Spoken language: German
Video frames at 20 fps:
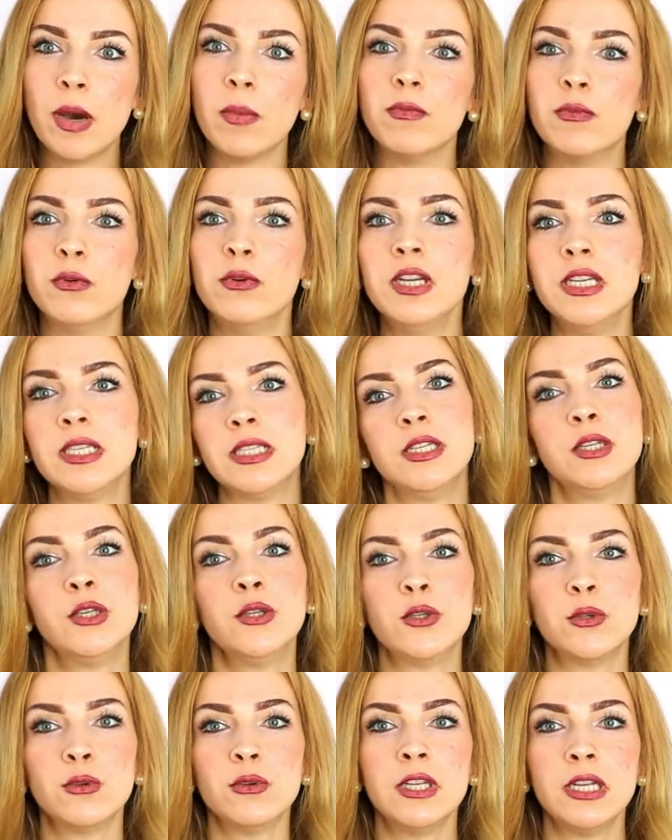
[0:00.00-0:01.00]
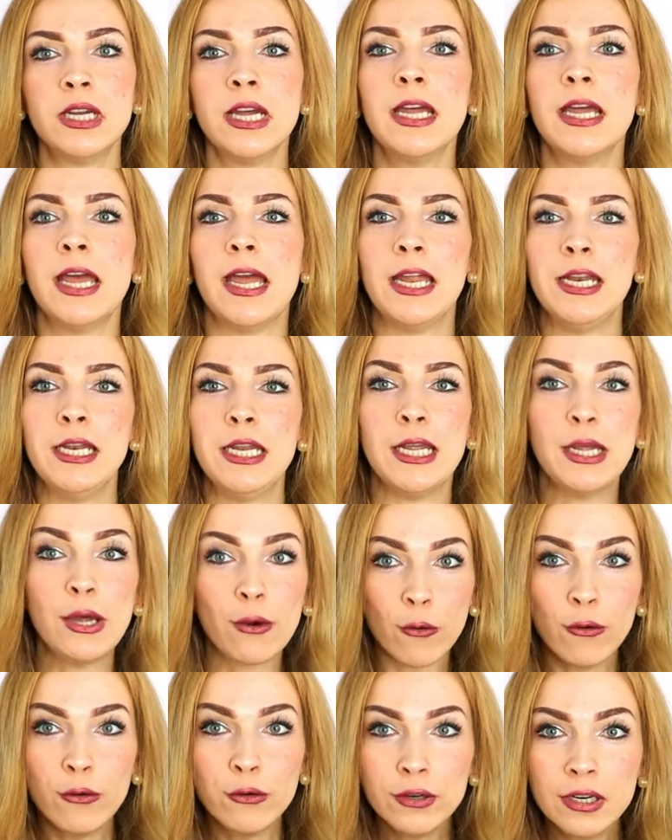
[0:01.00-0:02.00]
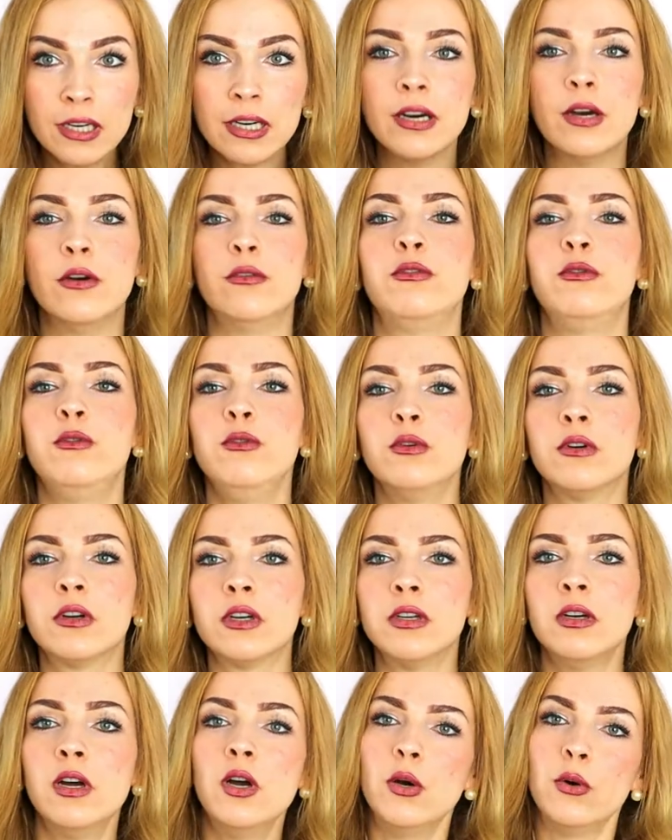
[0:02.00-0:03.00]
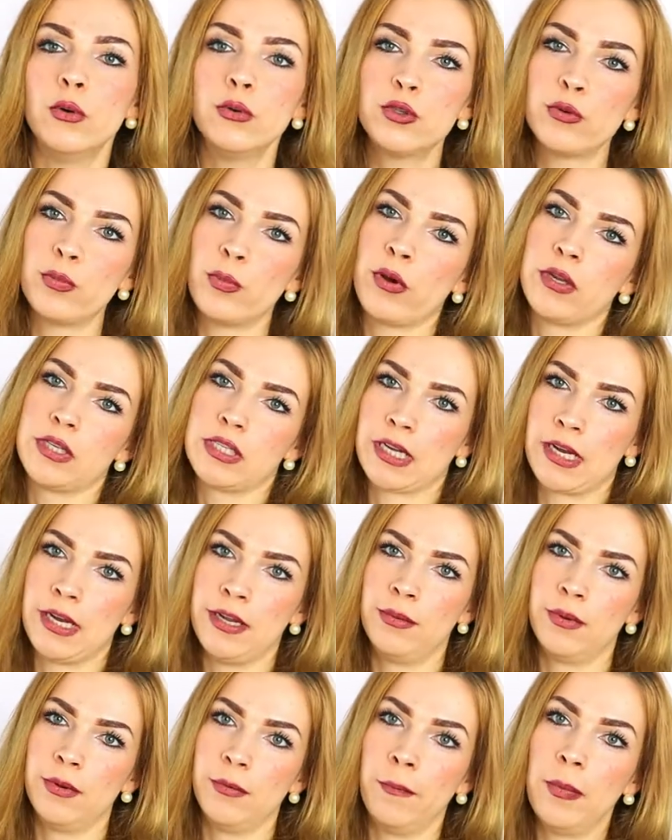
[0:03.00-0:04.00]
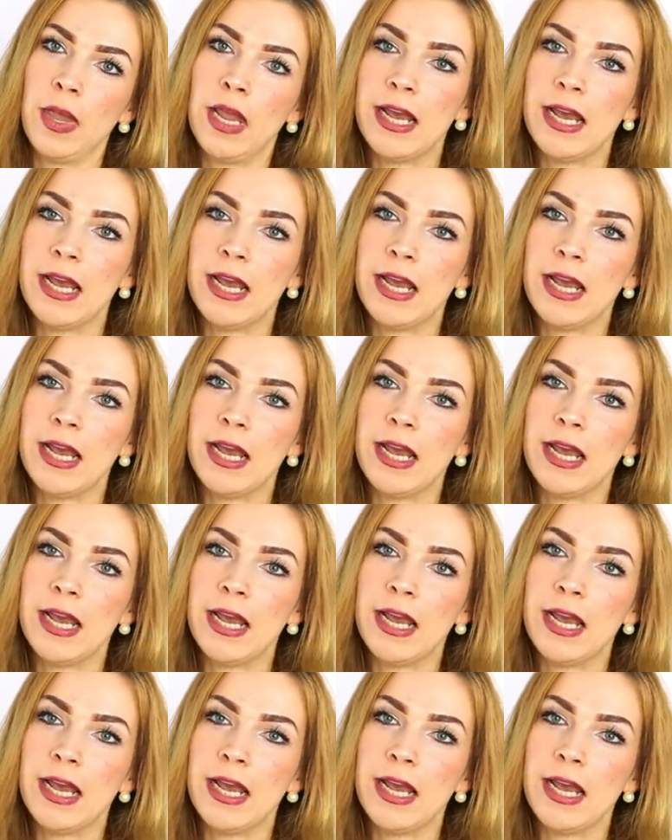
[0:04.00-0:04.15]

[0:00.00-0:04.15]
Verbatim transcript: obwohl ich eine gesunde Ernährung führe und Sport treibe.